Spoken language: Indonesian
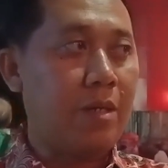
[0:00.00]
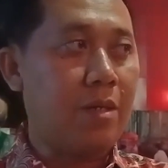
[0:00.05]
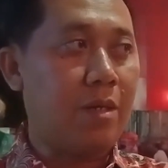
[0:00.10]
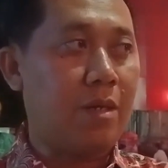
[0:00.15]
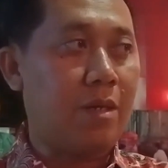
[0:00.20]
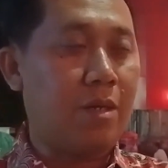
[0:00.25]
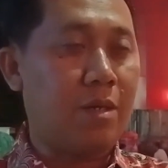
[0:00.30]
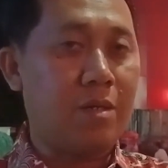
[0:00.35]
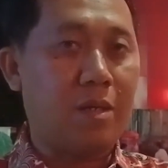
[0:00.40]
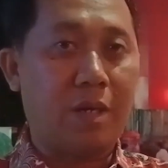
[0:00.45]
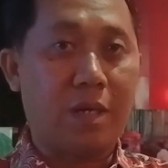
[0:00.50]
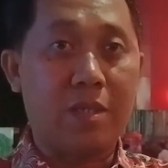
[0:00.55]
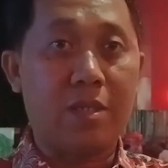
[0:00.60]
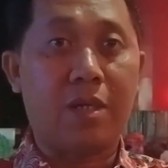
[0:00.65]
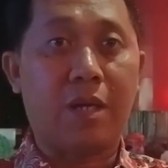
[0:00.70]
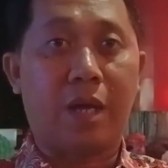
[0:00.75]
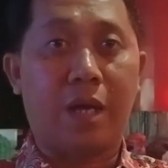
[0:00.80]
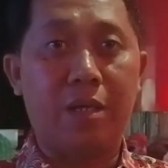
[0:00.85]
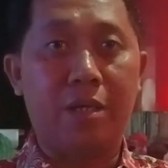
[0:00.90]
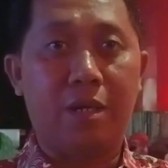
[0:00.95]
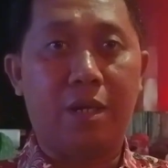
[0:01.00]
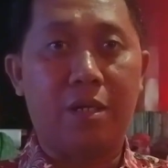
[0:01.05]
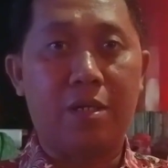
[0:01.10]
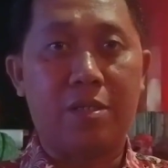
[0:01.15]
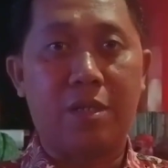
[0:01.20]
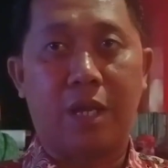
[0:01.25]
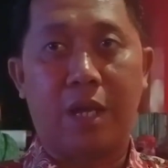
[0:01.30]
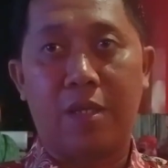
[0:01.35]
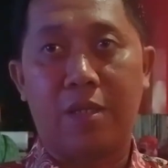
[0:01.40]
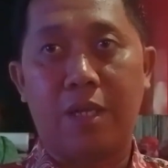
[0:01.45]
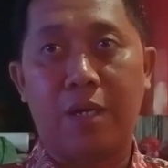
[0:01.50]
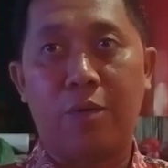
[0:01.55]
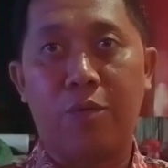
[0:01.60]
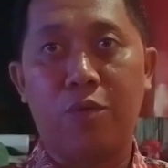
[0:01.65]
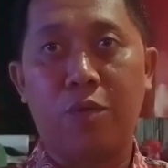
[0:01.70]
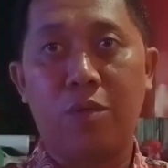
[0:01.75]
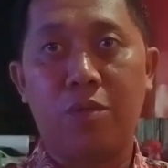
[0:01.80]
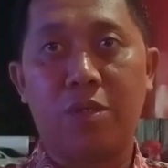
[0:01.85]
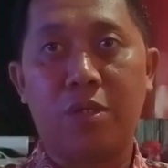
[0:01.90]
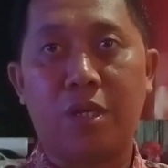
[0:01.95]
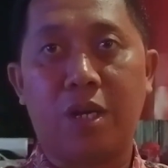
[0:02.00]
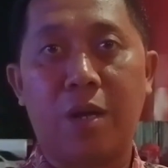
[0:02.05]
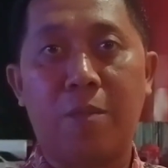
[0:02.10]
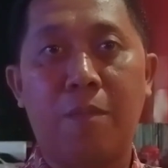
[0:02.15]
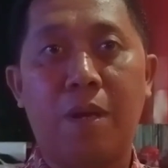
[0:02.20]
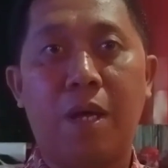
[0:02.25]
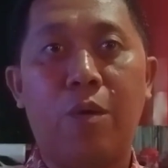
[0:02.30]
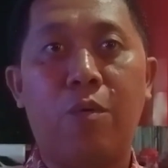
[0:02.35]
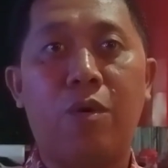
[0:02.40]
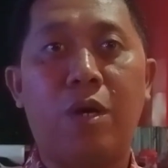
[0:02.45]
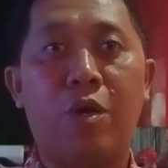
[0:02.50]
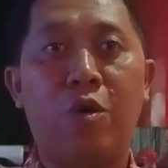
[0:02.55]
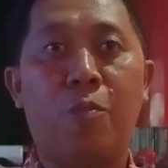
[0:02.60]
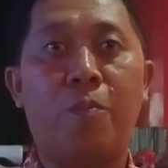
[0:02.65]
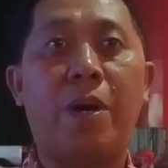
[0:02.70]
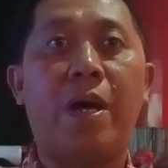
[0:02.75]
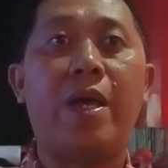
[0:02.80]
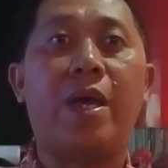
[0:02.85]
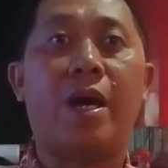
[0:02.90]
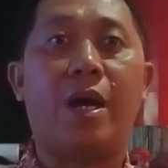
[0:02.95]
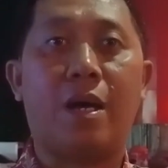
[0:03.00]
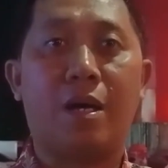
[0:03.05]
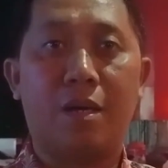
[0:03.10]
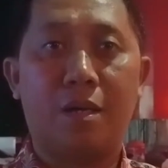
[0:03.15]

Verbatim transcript: ke Dinas Terkait dengan Kesehatan untuk segera melakukan upaya